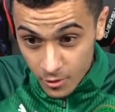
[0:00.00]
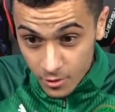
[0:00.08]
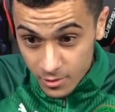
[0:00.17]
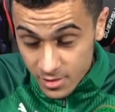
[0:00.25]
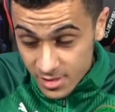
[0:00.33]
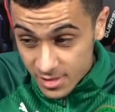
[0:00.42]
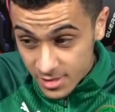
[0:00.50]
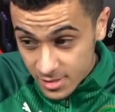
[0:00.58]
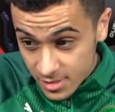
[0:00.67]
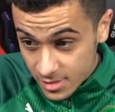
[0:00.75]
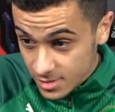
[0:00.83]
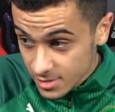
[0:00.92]

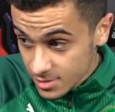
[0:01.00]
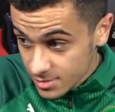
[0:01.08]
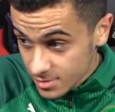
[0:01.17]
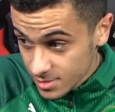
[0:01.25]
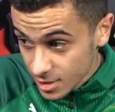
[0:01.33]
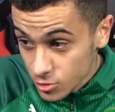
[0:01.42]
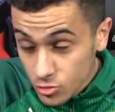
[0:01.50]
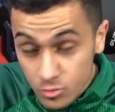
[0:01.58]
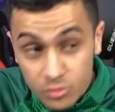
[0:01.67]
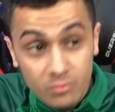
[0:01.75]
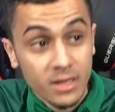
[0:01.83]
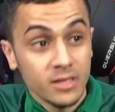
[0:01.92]
C'est une
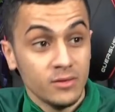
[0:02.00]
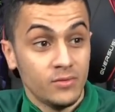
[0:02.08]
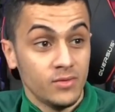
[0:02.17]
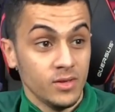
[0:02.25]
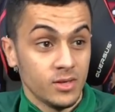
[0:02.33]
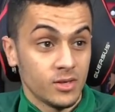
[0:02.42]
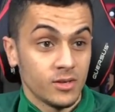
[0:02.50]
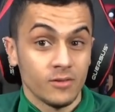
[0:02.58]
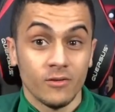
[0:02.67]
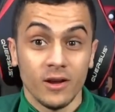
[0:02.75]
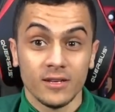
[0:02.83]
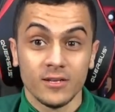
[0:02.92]
bombe magnifique.
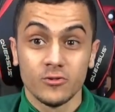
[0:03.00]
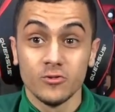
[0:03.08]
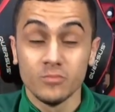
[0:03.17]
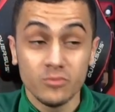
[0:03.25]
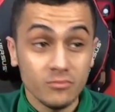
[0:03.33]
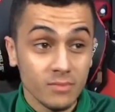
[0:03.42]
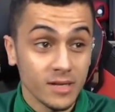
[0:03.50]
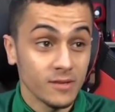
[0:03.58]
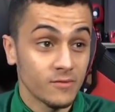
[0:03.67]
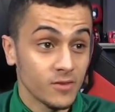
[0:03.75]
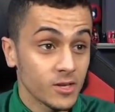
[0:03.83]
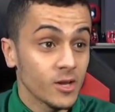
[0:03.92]
Voilà, c'est une bombe
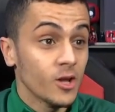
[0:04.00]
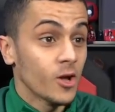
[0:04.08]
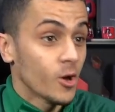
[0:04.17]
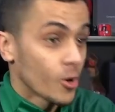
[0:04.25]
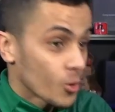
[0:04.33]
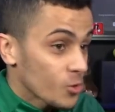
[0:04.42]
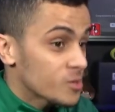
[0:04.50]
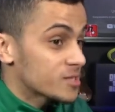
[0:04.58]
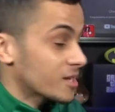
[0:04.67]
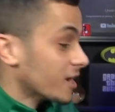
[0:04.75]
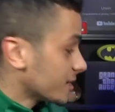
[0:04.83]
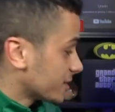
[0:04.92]
magnifique.
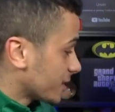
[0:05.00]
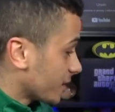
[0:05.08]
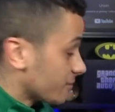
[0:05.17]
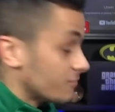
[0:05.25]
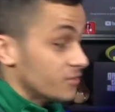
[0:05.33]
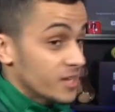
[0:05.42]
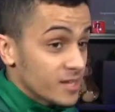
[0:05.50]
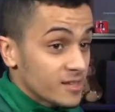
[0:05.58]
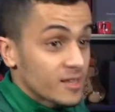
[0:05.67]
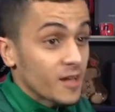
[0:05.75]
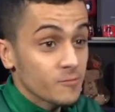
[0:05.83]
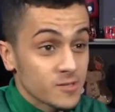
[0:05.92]
Rockstar, les gars, viennent
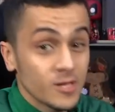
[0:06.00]
d'annoncer